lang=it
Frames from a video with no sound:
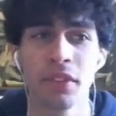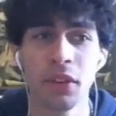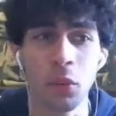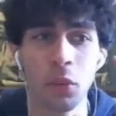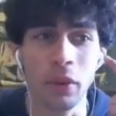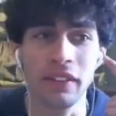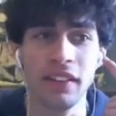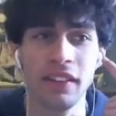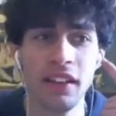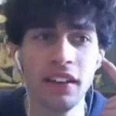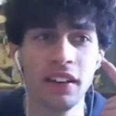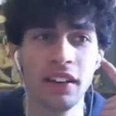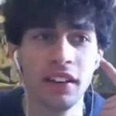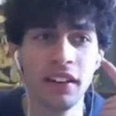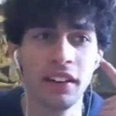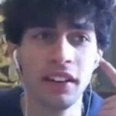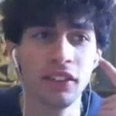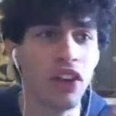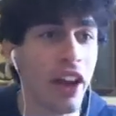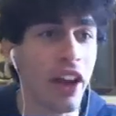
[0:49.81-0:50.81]
questi,
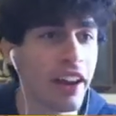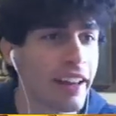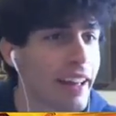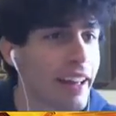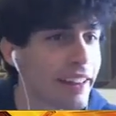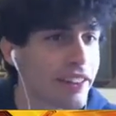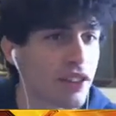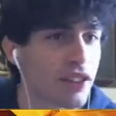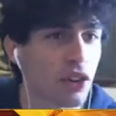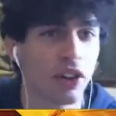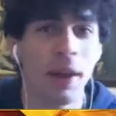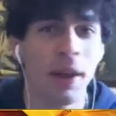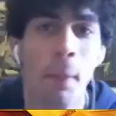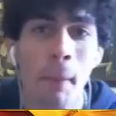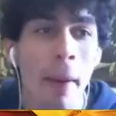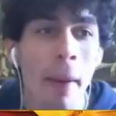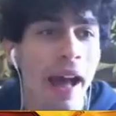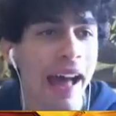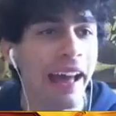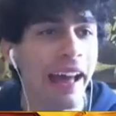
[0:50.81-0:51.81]
cioè, cazzo, che
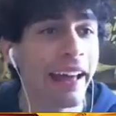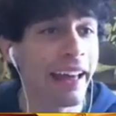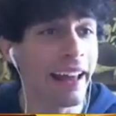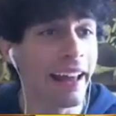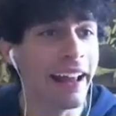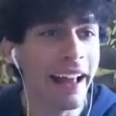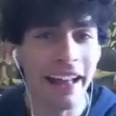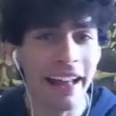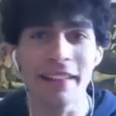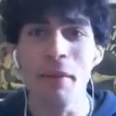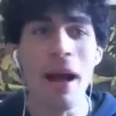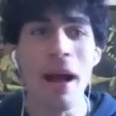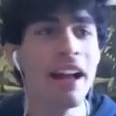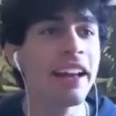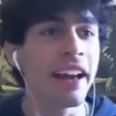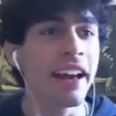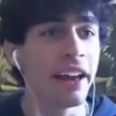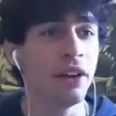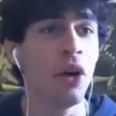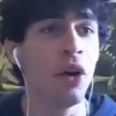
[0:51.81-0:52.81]
manca, ragazzi,
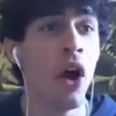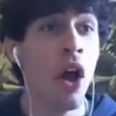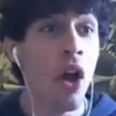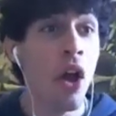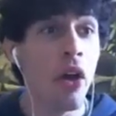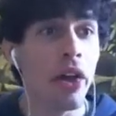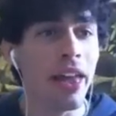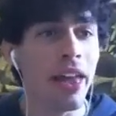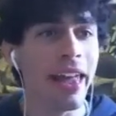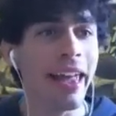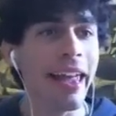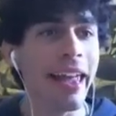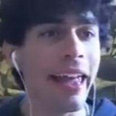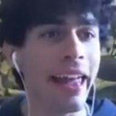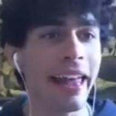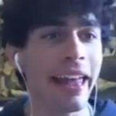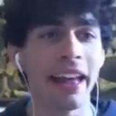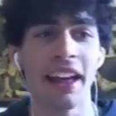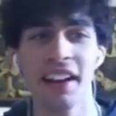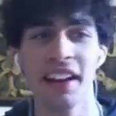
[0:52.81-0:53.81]
mancano
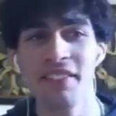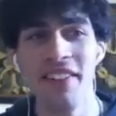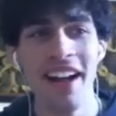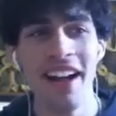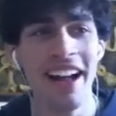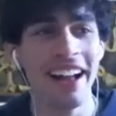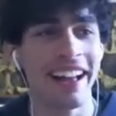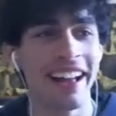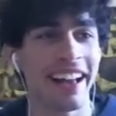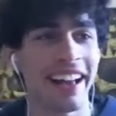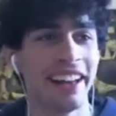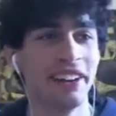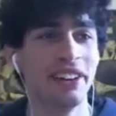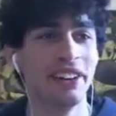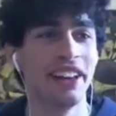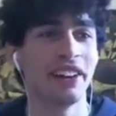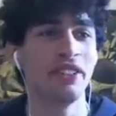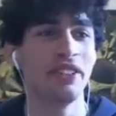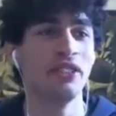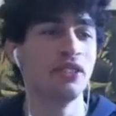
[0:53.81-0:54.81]
Ehi, mancano
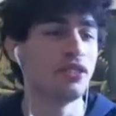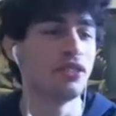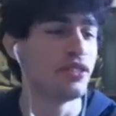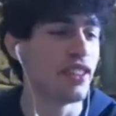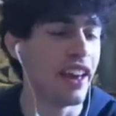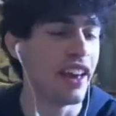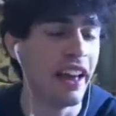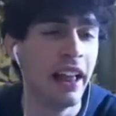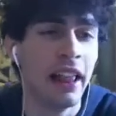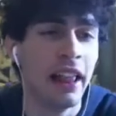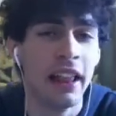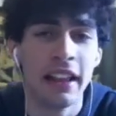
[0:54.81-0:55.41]
le cuffie.